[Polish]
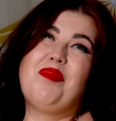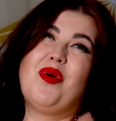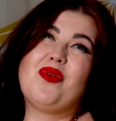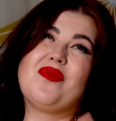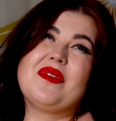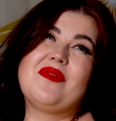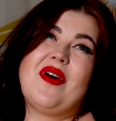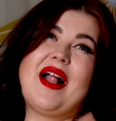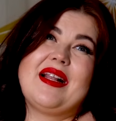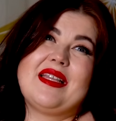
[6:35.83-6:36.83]

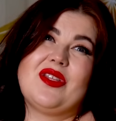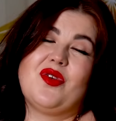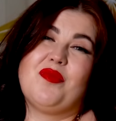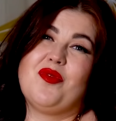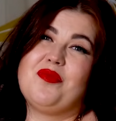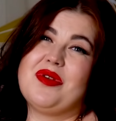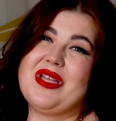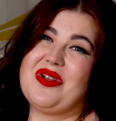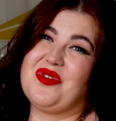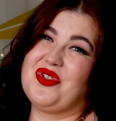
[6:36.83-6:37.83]
porównywalnie do Bon
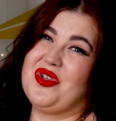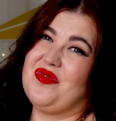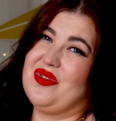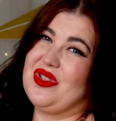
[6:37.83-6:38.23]
jakościowo